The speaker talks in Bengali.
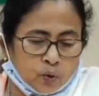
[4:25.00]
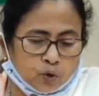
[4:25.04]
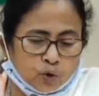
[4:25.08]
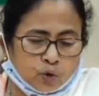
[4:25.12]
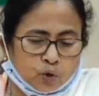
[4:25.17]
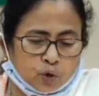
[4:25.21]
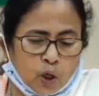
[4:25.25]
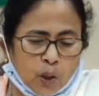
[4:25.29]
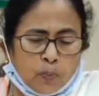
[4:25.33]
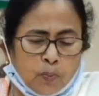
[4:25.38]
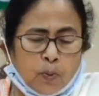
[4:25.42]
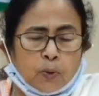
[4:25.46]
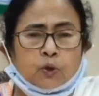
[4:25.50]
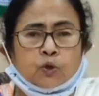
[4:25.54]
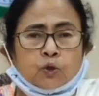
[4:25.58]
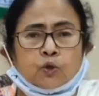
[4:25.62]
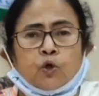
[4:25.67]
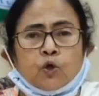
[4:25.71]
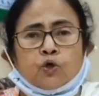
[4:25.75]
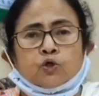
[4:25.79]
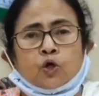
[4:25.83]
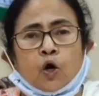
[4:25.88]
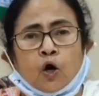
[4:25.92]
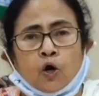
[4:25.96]

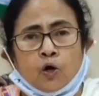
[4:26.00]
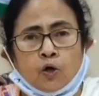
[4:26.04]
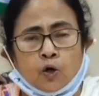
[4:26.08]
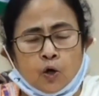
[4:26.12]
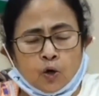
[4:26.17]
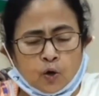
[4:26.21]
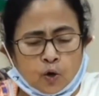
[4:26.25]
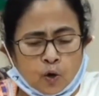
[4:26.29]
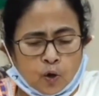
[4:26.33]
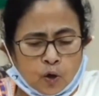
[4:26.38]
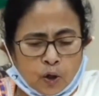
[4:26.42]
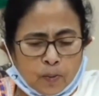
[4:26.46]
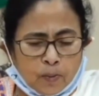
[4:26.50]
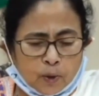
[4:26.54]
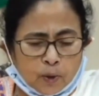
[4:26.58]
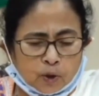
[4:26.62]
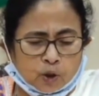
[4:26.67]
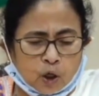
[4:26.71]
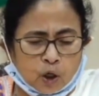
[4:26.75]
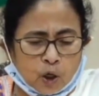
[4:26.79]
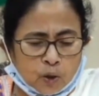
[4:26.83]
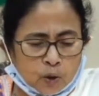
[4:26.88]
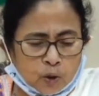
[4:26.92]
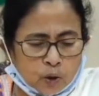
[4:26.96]
উত্তরপত্র সংরক্ষণ এবং
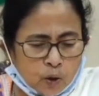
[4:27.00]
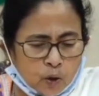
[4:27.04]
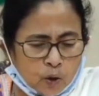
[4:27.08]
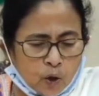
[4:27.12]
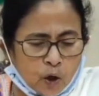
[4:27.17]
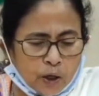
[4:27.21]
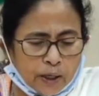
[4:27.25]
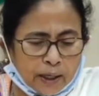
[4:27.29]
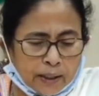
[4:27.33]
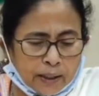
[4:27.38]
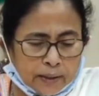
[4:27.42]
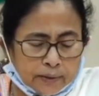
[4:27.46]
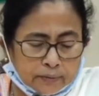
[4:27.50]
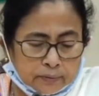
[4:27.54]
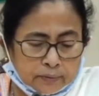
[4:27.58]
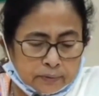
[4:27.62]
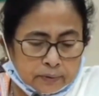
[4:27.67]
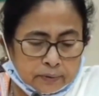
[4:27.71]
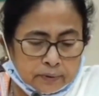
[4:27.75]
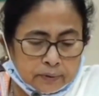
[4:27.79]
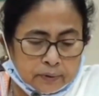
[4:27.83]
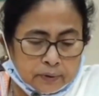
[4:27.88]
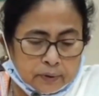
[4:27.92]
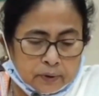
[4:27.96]
সংগ্রহ করা
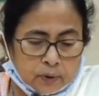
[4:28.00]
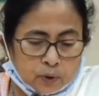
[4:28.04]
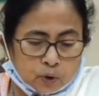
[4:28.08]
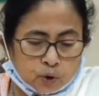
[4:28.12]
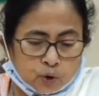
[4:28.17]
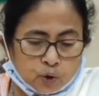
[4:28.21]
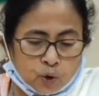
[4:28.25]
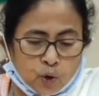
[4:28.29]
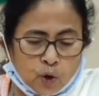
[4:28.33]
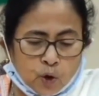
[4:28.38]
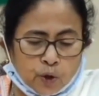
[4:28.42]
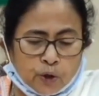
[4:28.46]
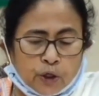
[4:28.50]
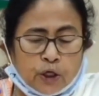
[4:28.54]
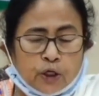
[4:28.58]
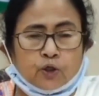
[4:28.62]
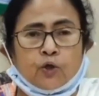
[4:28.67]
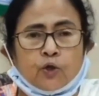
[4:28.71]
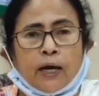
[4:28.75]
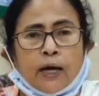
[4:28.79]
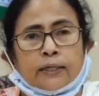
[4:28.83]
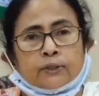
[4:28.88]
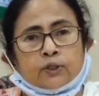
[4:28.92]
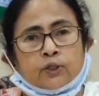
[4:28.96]

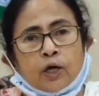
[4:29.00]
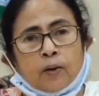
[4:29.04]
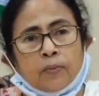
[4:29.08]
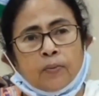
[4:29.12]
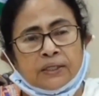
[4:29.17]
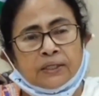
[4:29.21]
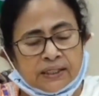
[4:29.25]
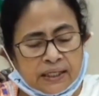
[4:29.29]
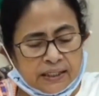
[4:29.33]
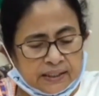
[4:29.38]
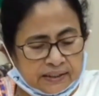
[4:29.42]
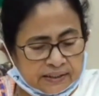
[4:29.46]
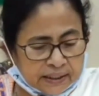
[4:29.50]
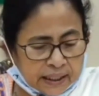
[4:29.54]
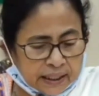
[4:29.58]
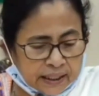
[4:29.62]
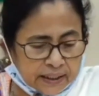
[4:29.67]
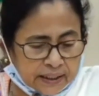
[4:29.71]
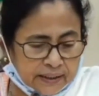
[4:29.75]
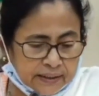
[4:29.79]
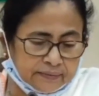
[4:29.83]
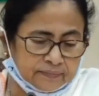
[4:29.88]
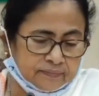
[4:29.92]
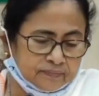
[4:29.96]
সুরক্ষিত রাখতে হবে সেই
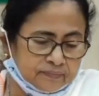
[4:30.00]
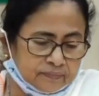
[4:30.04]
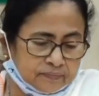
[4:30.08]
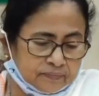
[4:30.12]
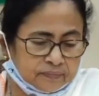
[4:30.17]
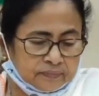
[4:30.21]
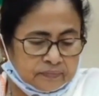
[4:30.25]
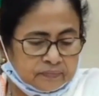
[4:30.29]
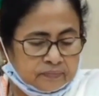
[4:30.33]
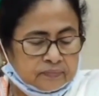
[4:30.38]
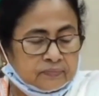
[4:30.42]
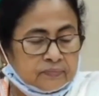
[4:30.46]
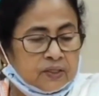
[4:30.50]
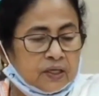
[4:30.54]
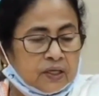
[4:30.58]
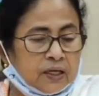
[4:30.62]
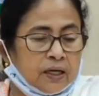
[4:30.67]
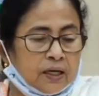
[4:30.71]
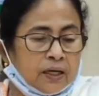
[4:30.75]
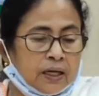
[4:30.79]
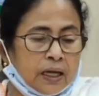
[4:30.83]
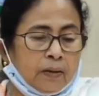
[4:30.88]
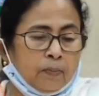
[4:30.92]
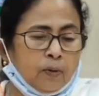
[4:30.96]
স্থানেই
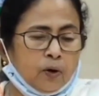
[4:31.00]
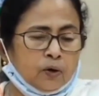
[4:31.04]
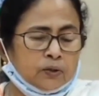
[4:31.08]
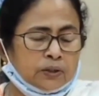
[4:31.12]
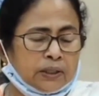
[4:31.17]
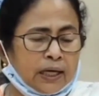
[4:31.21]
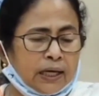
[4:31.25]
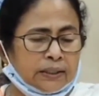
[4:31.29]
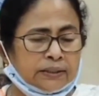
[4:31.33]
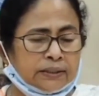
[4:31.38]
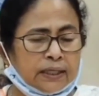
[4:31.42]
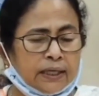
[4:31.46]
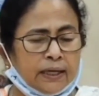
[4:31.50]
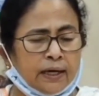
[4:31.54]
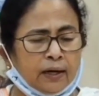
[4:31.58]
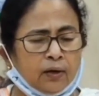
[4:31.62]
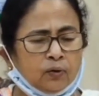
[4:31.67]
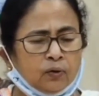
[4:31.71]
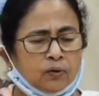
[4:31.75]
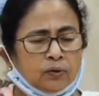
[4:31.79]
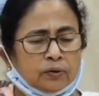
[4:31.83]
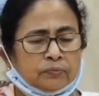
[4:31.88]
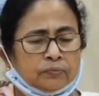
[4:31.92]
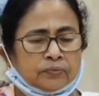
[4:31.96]
এবং
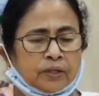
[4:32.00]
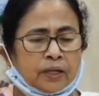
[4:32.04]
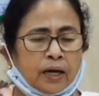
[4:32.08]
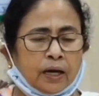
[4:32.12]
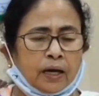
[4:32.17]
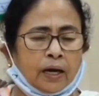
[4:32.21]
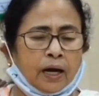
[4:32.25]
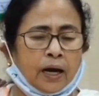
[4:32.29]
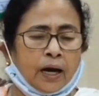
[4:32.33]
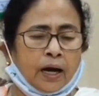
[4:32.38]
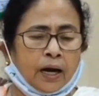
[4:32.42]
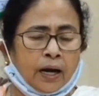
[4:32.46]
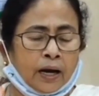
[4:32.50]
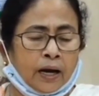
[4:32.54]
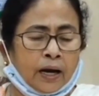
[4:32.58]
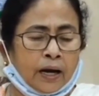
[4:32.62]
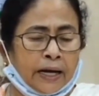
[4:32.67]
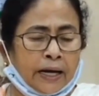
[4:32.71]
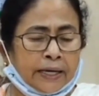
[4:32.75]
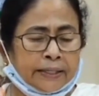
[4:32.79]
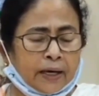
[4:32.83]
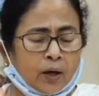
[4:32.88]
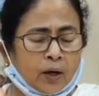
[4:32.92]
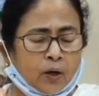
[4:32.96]
তাছাড়াও
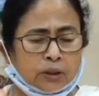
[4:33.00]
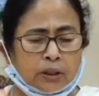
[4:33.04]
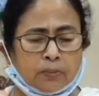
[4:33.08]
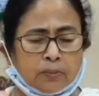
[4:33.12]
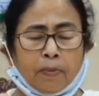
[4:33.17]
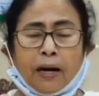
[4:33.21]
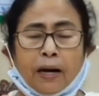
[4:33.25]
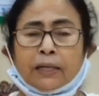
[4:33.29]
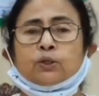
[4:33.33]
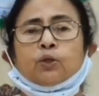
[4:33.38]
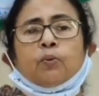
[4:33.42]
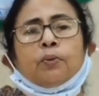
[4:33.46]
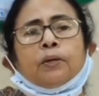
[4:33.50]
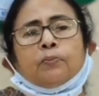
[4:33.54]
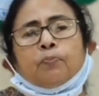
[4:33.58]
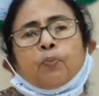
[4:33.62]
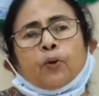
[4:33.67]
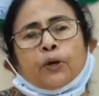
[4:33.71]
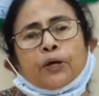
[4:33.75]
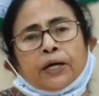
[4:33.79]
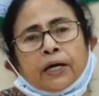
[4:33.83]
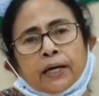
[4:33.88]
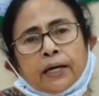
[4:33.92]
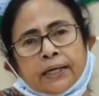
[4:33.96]
এটা হচ্ছে মাধ্যমিক
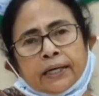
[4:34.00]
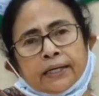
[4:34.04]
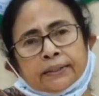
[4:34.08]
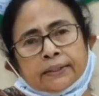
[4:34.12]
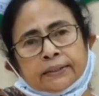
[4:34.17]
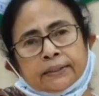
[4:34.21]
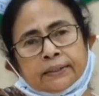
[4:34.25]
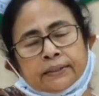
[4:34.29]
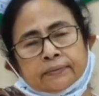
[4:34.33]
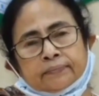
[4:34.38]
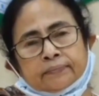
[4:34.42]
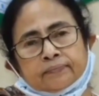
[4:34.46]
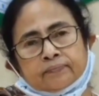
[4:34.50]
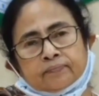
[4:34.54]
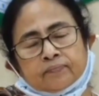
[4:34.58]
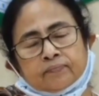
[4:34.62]
পরীক্ষার ক্ষেত্রে